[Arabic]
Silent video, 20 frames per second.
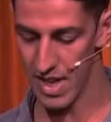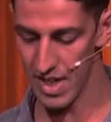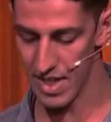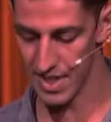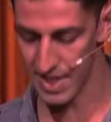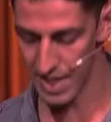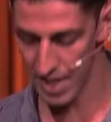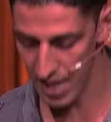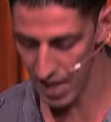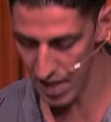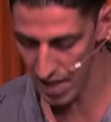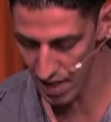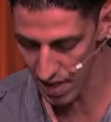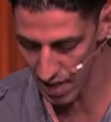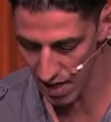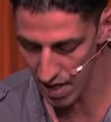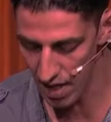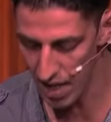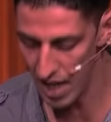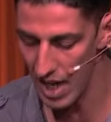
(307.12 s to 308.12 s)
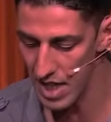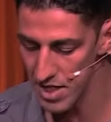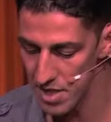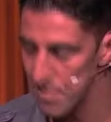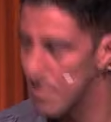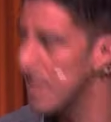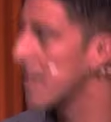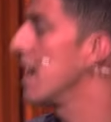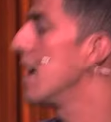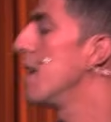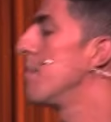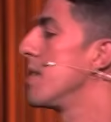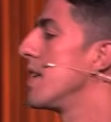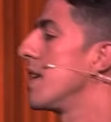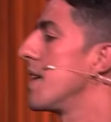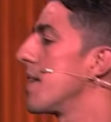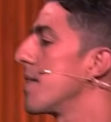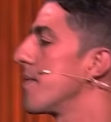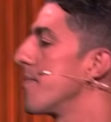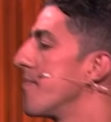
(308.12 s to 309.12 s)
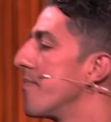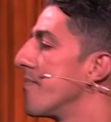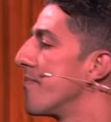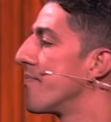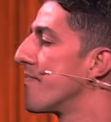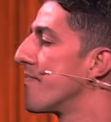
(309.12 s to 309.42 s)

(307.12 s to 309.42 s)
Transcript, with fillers: اكس ال الحجم الكبير باش